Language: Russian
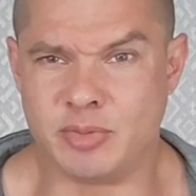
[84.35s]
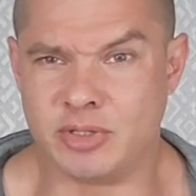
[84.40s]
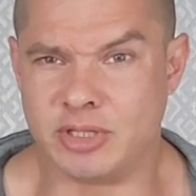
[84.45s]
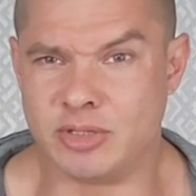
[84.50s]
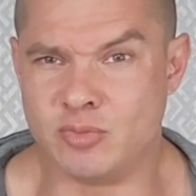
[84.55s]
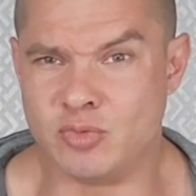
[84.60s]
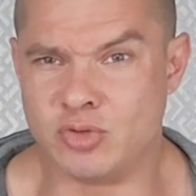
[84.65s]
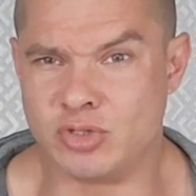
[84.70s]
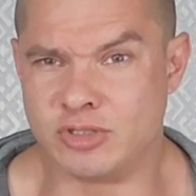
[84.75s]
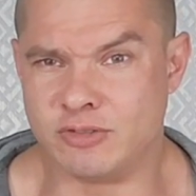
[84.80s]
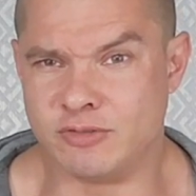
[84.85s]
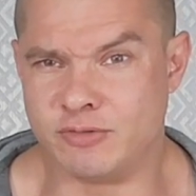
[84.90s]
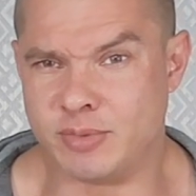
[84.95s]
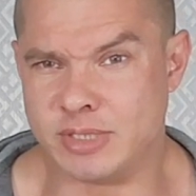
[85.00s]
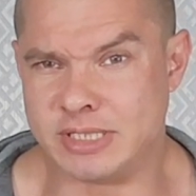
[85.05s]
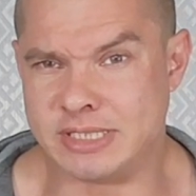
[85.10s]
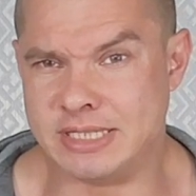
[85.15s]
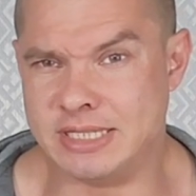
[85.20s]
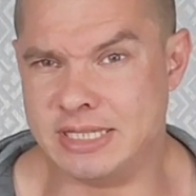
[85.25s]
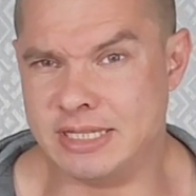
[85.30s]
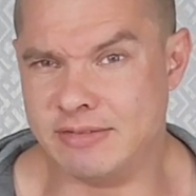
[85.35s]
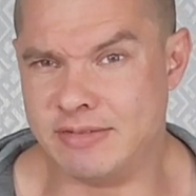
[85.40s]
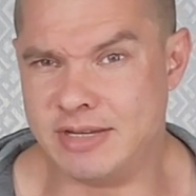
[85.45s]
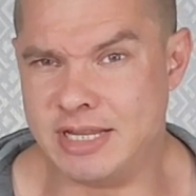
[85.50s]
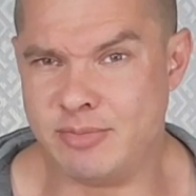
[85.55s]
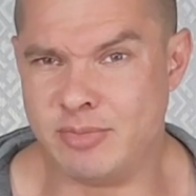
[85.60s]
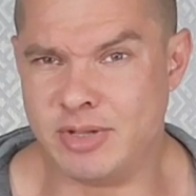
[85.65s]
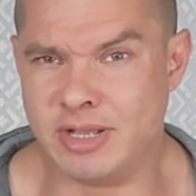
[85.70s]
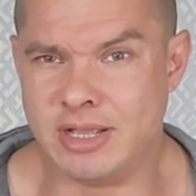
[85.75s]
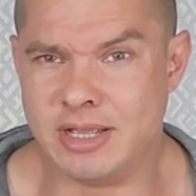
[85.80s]
потому что в последнее
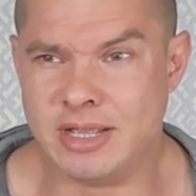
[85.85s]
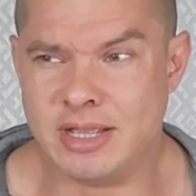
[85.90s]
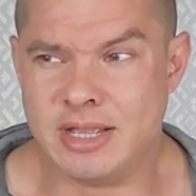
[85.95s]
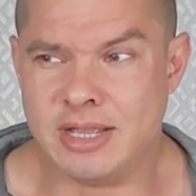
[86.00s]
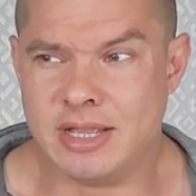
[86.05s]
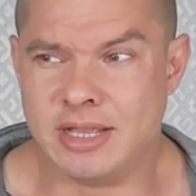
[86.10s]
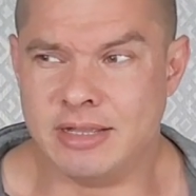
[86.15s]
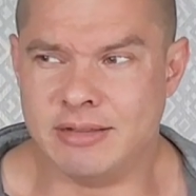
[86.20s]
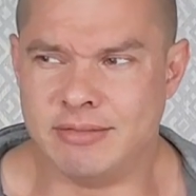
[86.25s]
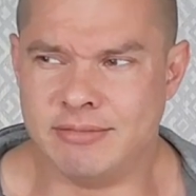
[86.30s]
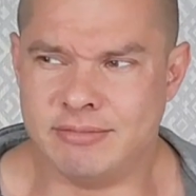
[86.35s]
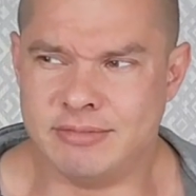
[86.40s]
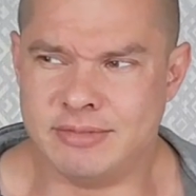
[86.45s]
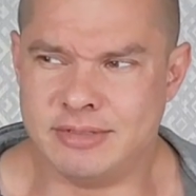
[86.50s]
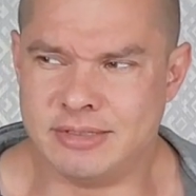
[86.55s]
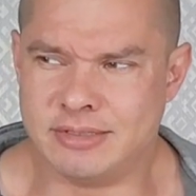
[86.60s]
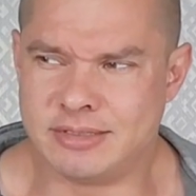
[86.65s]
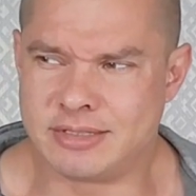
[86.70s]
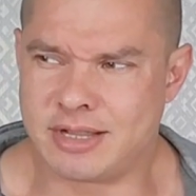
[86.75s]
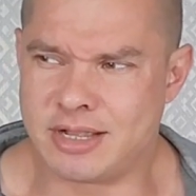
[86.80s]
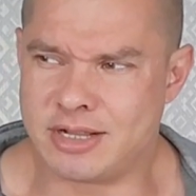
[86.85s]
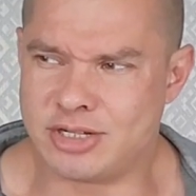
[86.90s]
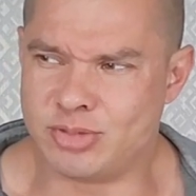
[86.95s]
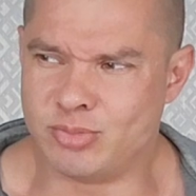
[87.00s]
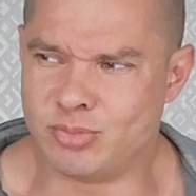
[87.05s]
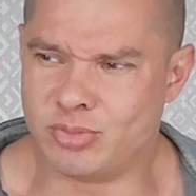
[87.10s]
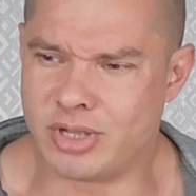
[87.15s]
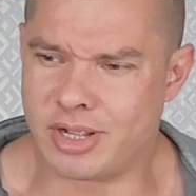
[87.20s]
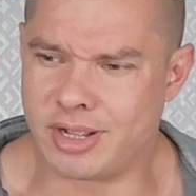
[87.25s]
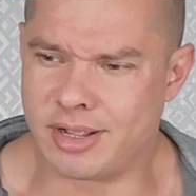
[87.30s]
время, эм,
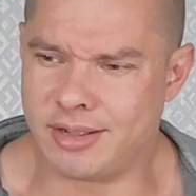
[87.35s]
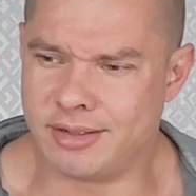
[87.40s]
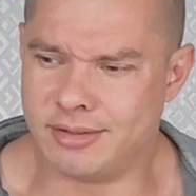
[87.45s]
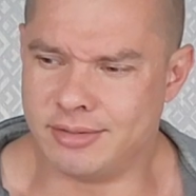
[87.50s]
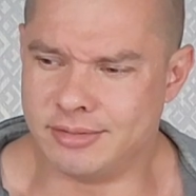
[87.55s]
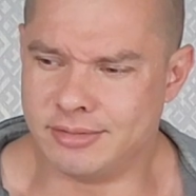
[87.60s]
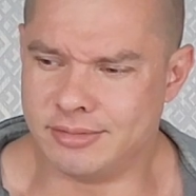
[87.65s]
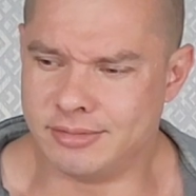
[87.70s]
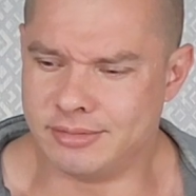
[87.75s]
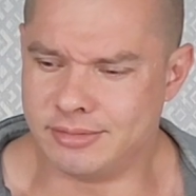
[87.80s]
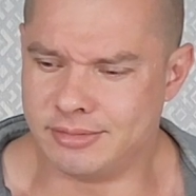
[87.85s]
скажем так, э,